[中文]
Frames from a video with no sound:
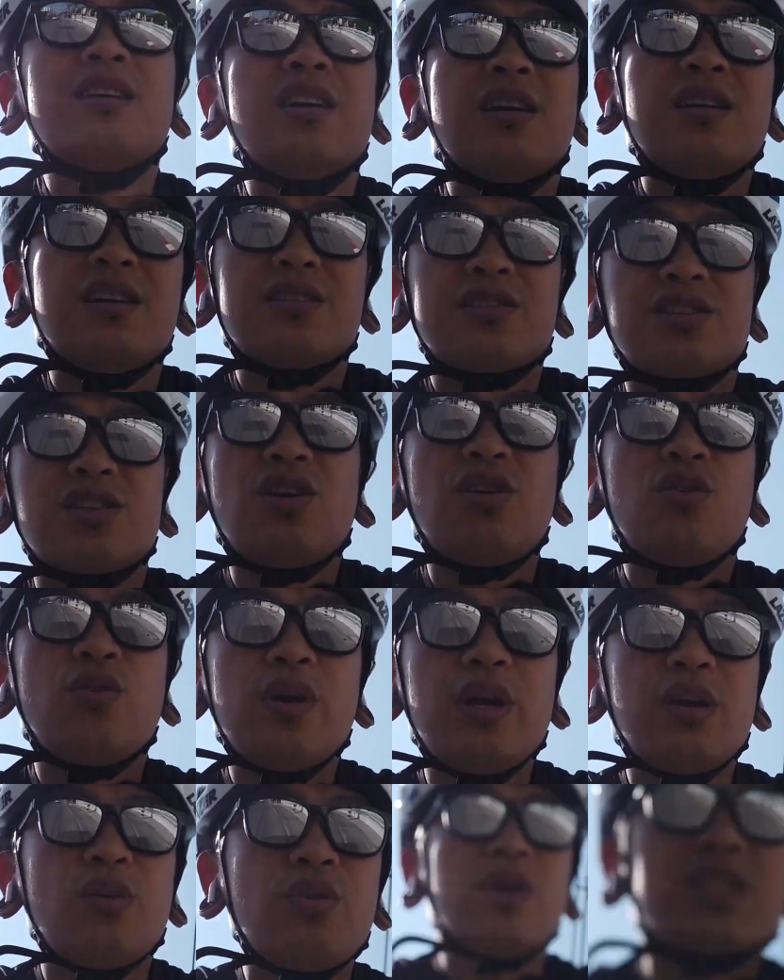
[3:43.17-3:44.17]
呃，之后
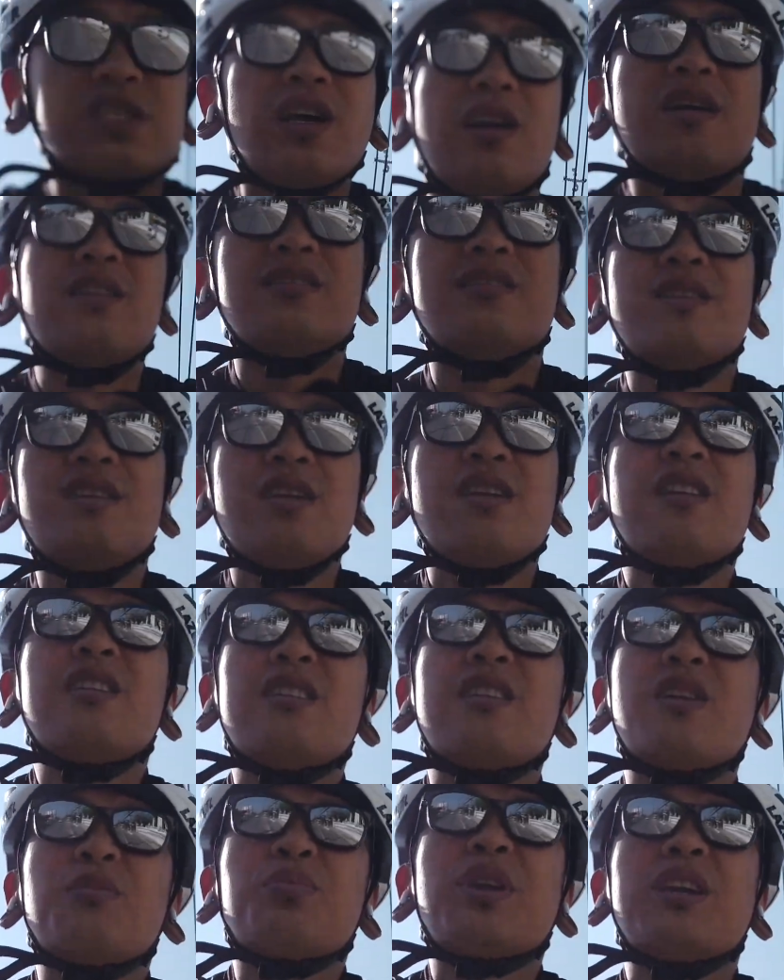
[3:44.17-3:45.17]
会会上，
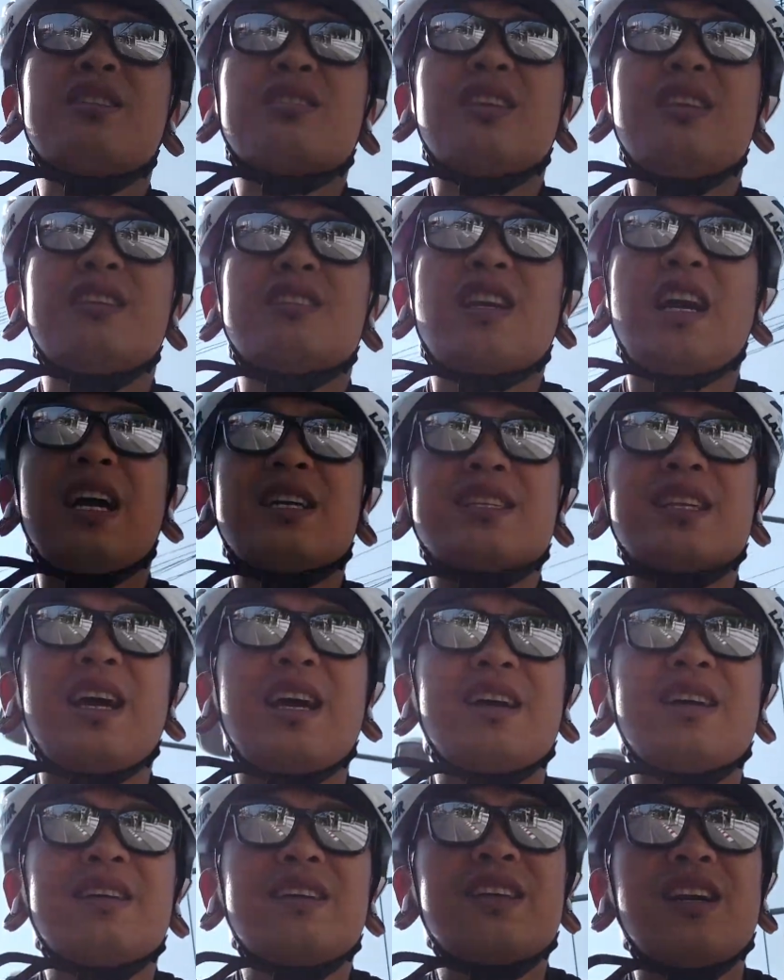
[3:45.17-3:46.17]
那个片子一直还
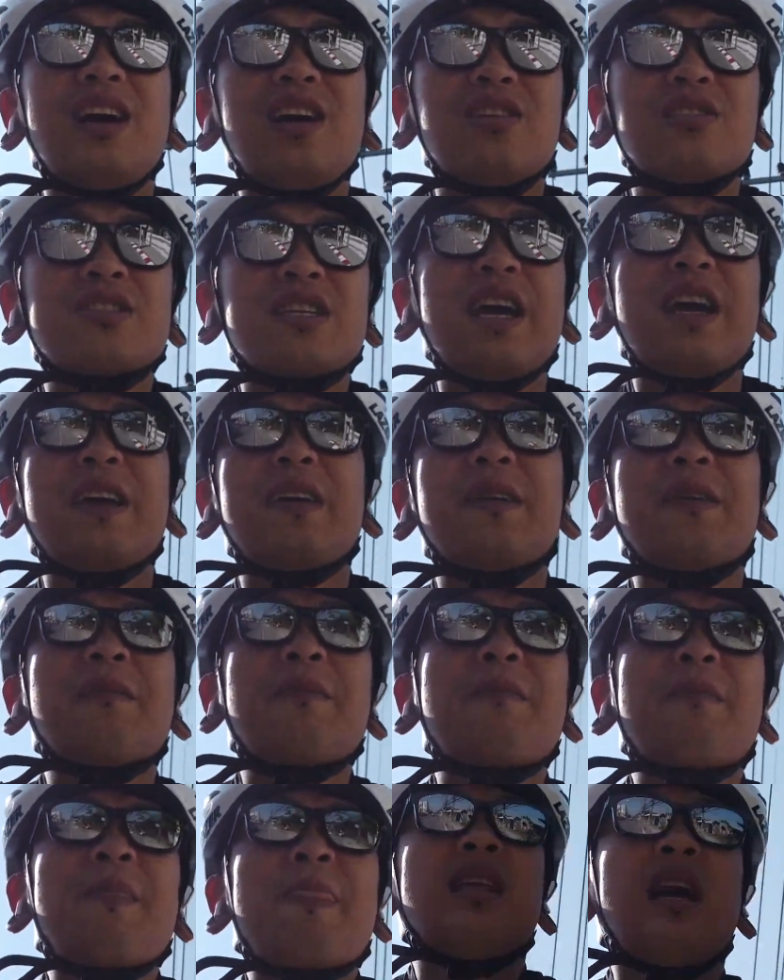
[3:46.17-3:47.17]
在一个豪宅。
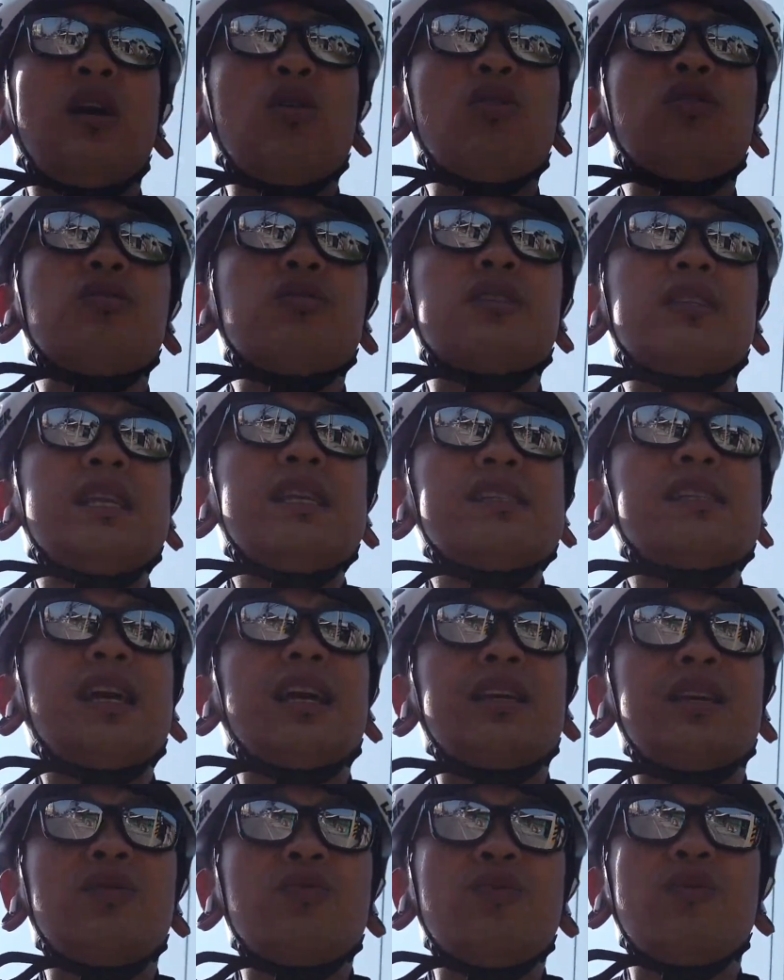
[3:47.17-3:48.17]
然后现
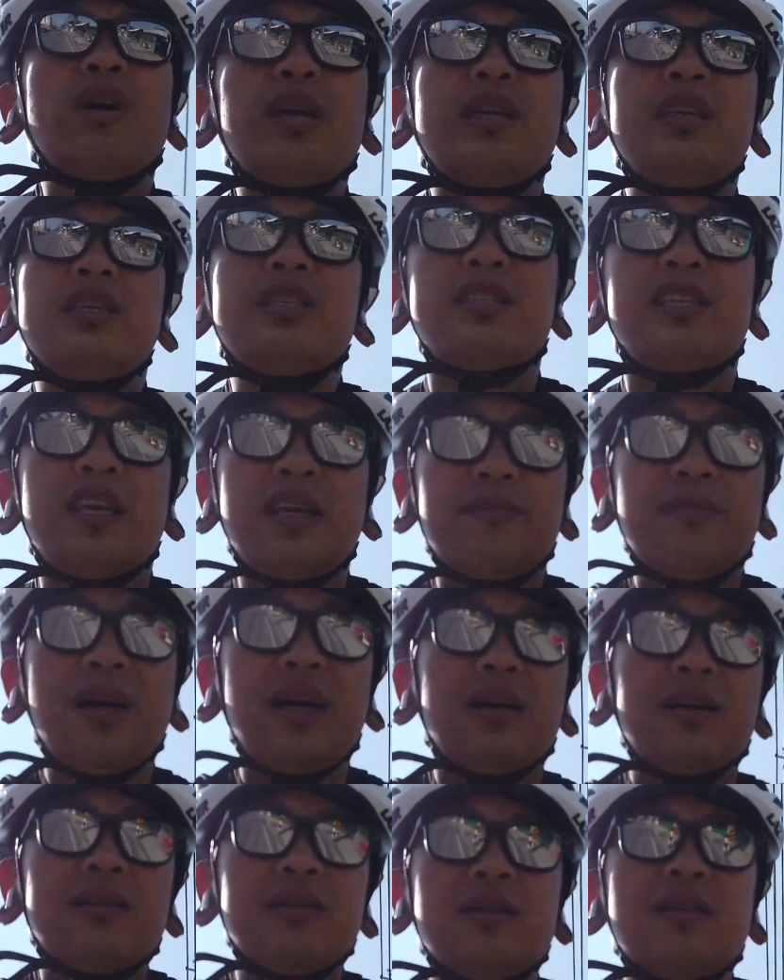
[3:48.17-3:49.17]
在因为疫情
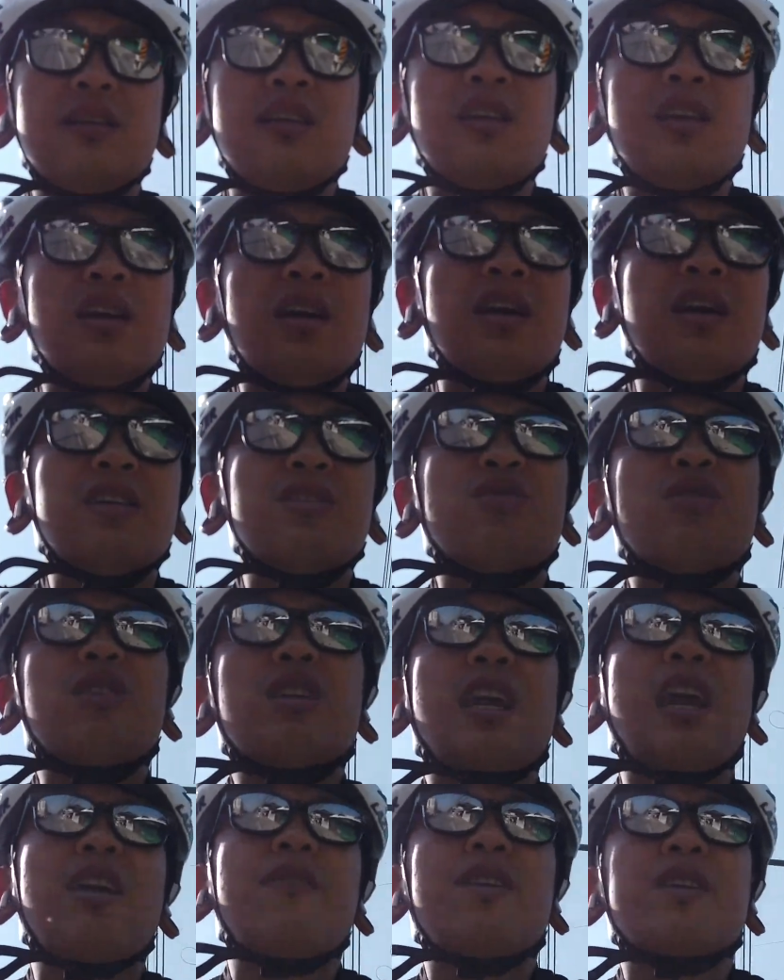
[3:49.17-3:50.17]
嘛，很多
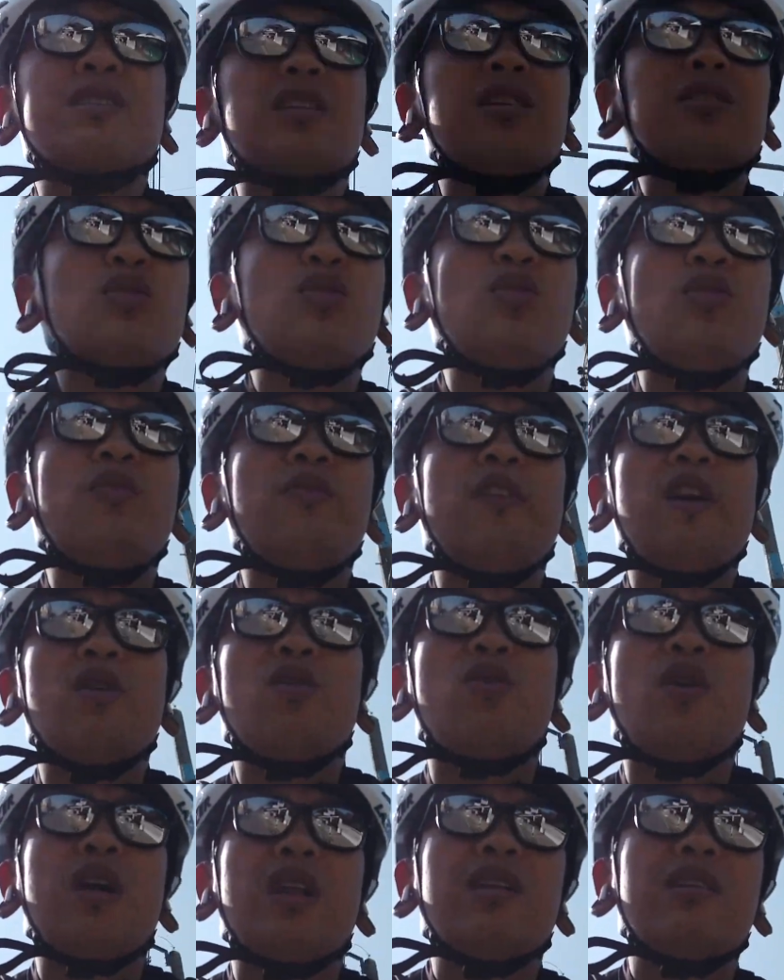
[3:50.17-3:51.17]
的开发商都放
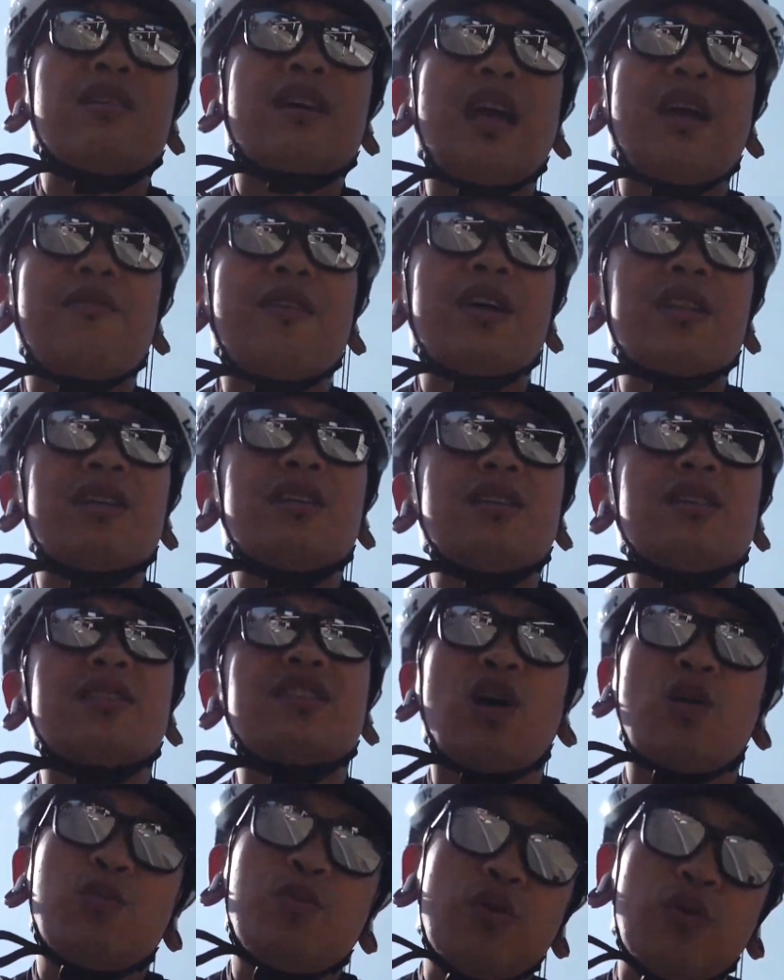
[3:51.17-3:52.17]
缓了开发的
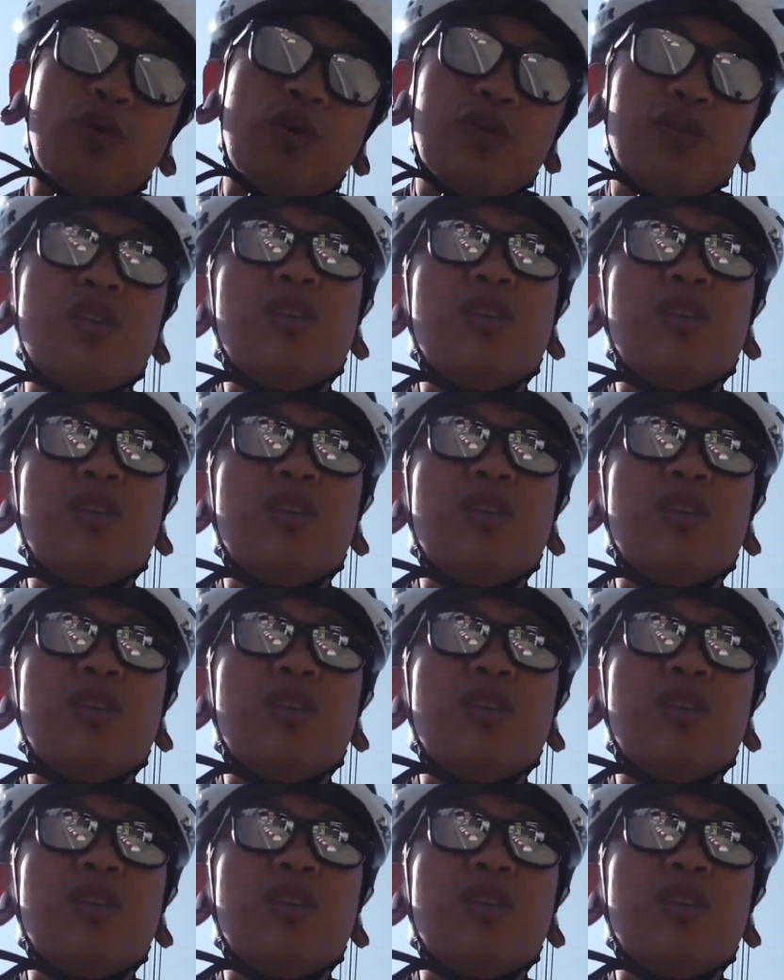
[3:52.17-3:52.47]
脚步，